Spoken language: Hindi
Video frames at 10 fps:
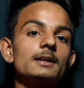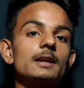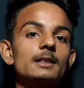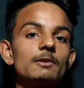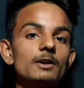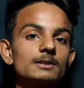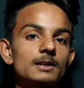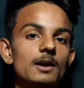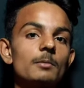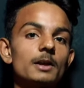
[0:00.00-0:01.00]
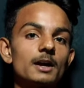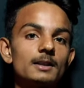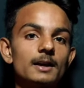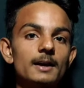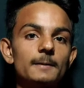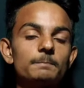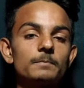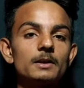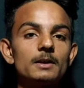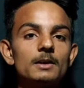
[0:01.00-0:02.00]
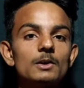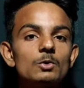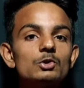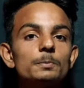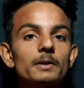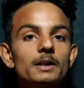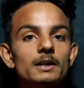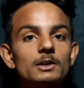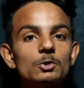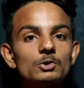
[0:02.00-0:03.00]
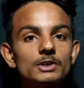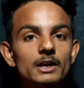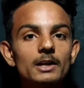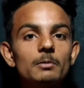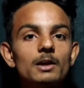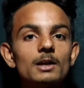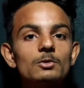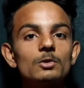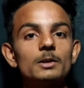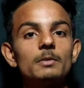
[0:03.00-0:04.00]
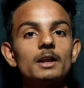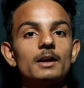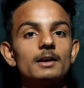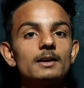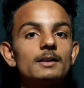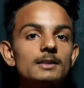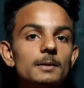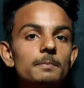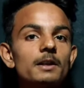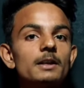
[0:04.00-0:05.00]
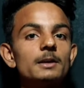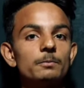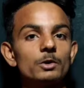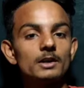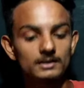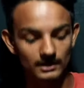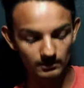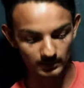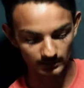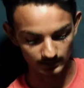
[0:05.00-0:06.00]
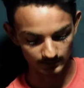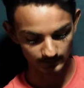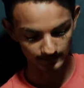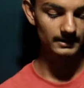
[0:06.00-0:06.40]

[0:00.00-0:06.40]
आख्या तवा शराब याद है खुद पर लिखी दो शायरी भी याद कोनी मेरे तेरे पर लिखी पूरी किताब याद है